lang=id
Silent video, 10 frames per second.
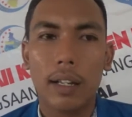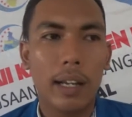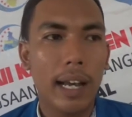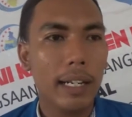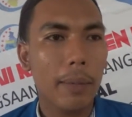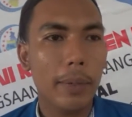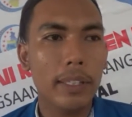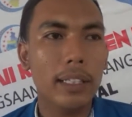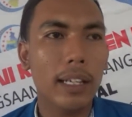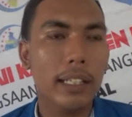eh,
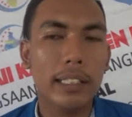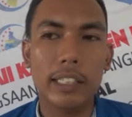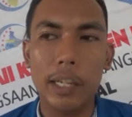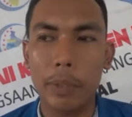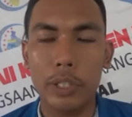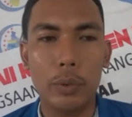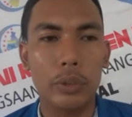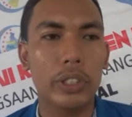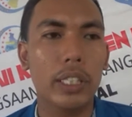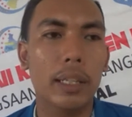harapannya dengan kita sering
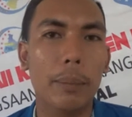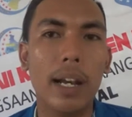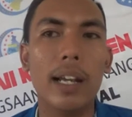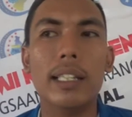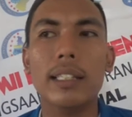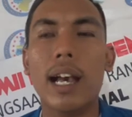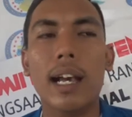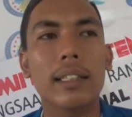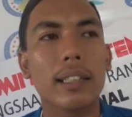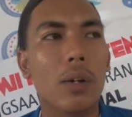berdiskusi maka kita
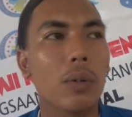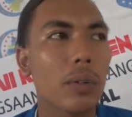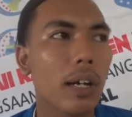akan tahu